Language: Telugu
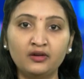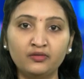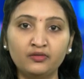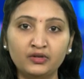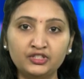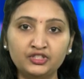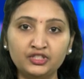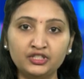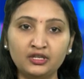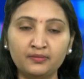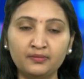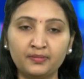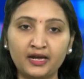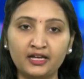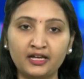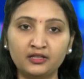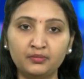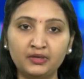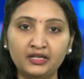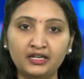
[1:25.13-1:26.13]
వచ్చిన
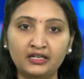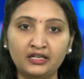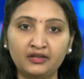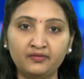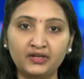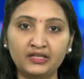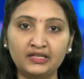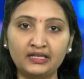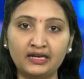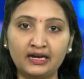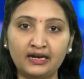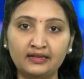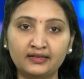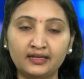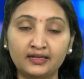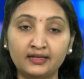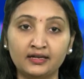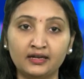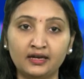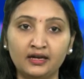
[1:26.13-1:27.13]
ప్రాథమిక నివేదిక
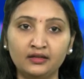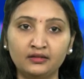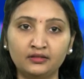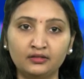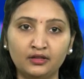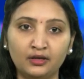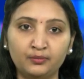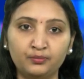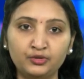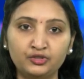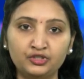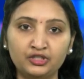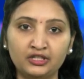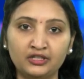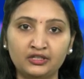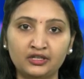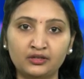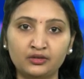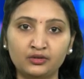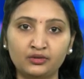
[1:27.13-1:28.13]
ఆధారంగా తప్పు
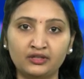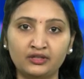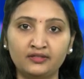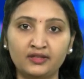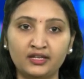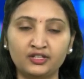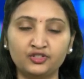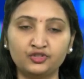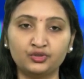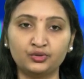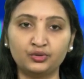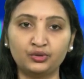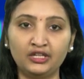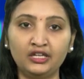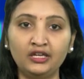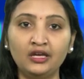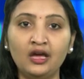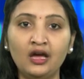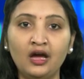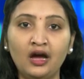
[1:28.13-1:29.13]
జరిగినట్లు నిర్ధారించుకుని
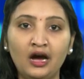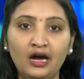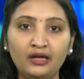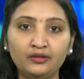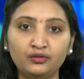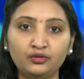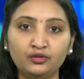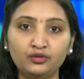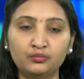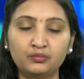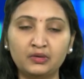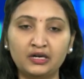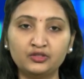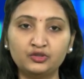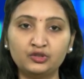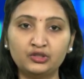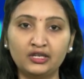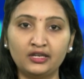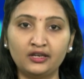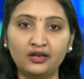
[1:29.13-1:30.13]
అందుకు
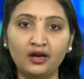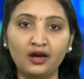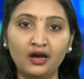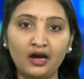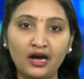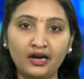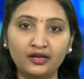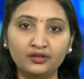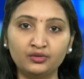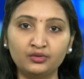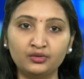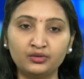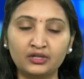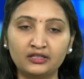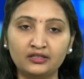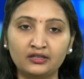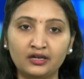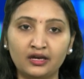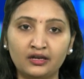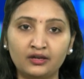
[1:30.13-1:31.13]
బాధ్యులైన ఐదుగురు
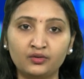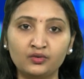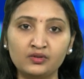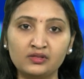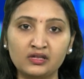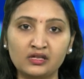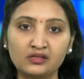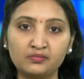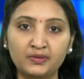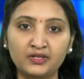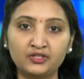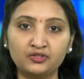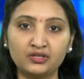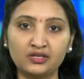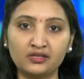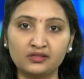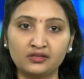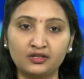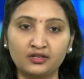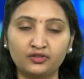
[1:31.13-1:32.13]
అధికారులను సస్పెండ్
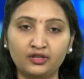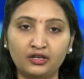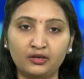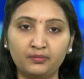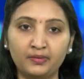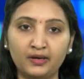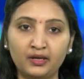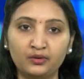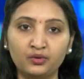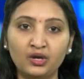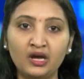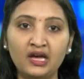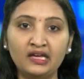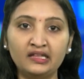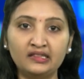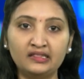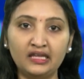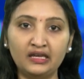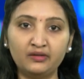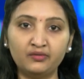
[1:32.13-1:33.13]
చేసినట్టు తెలిపారు
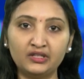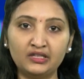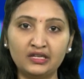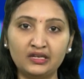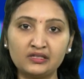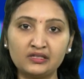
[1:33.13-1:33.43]
దేవాదాయ